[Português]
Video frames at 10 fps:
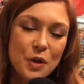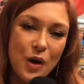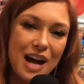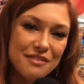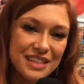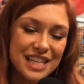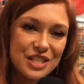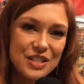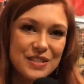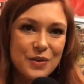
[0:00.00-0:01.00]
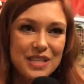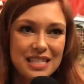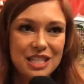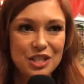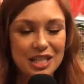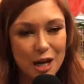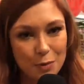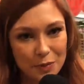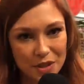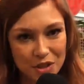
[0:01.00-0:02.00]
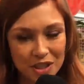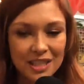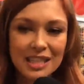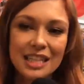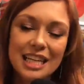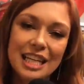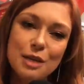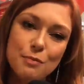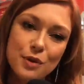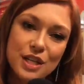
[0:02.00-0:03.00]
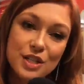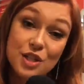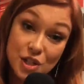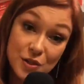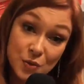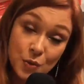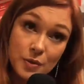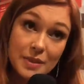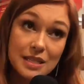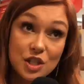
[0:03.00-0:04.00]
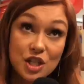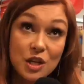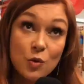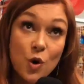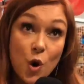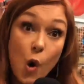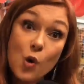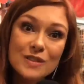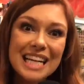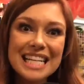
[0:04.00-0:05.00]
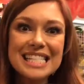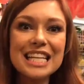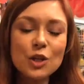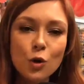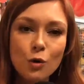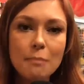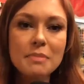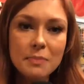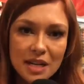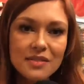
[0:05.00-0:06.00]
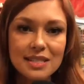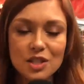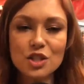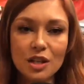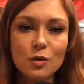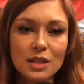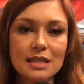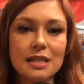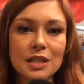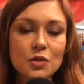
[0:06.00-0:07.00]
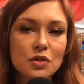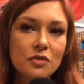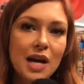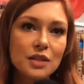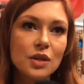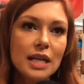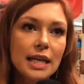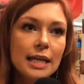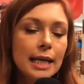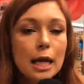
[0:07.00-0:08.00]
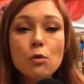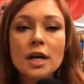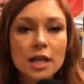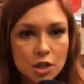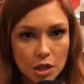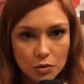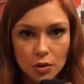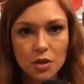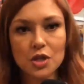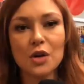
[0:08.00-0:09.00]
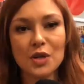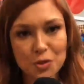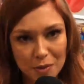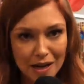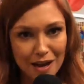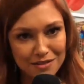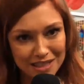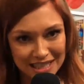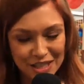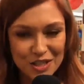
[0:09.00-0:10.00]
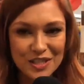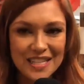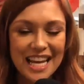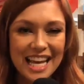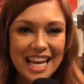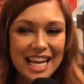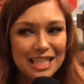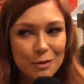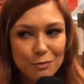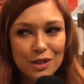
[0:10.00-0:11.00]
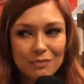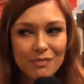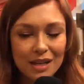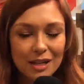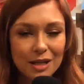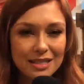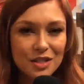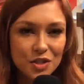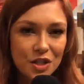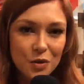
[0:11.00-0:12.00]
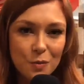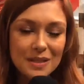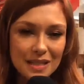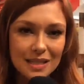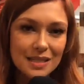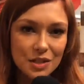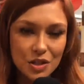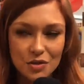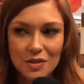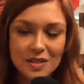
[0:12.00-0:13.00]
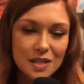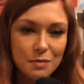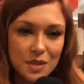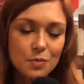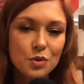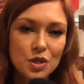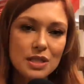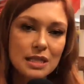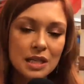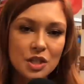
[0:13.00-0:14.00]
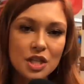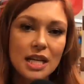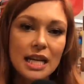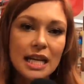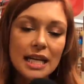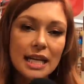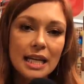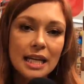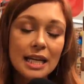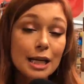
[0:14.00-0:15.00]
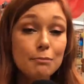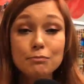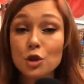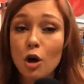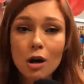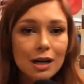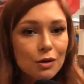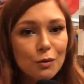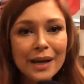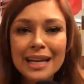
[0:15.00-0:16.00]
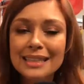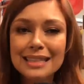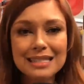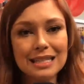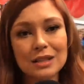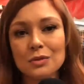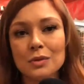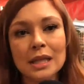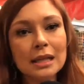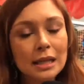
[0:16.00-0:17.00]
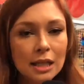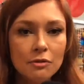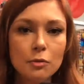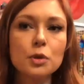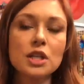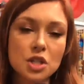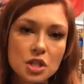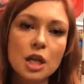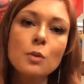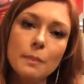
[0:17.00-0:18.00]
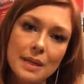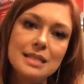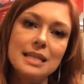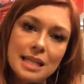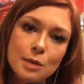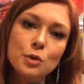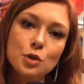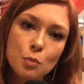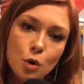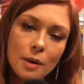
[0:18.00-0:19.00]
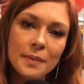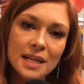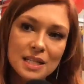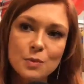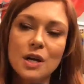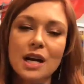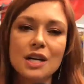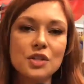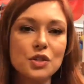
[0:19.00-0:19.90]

O Rafa, a gente se conhecia de A Terra Prometida e depois de Jesus, mas a gente não contracenou. É a primeira vez que a gente está contracenando de fato. E ele é um grande ator, eu já o admirava antes, é, até por a, ah, a, assistir algumas cenas que a gente fazia, mesmo distante. E, e a troca com ele está sendo incrível, porque a gente tem uma parceria muito boa mesmo. A